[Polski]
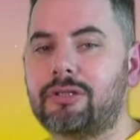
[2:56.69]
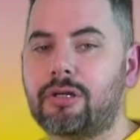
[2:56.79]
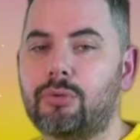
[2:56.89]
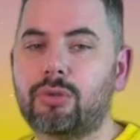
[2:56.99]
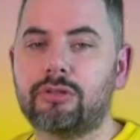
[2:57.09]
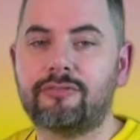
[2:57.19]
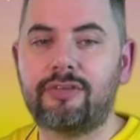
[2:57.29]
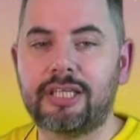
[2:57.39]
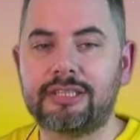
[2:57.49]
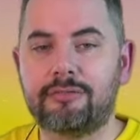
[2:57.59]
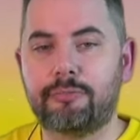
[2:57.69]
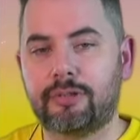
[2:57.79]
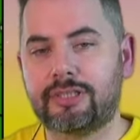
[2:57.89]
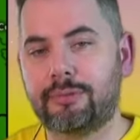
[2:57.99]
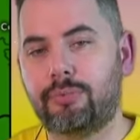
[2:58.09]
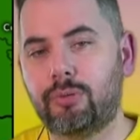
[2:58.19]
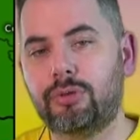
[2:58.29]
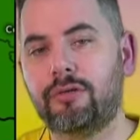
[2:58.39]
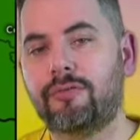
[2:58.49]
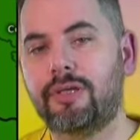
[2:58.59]
drogą konwekcji w Polsce
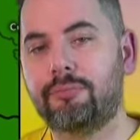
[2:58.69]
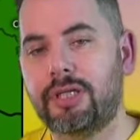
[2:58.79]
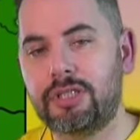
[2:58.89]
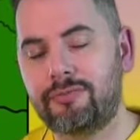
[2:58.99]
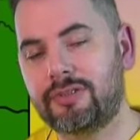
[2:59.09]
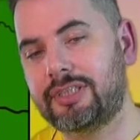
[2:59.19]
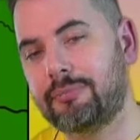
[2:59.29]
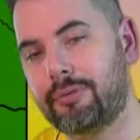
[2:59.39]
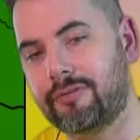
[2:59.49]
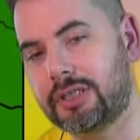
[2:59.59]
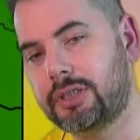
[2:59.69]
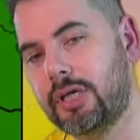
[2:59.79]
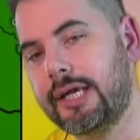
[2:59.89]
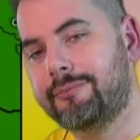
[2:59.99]
południowej będzie występować.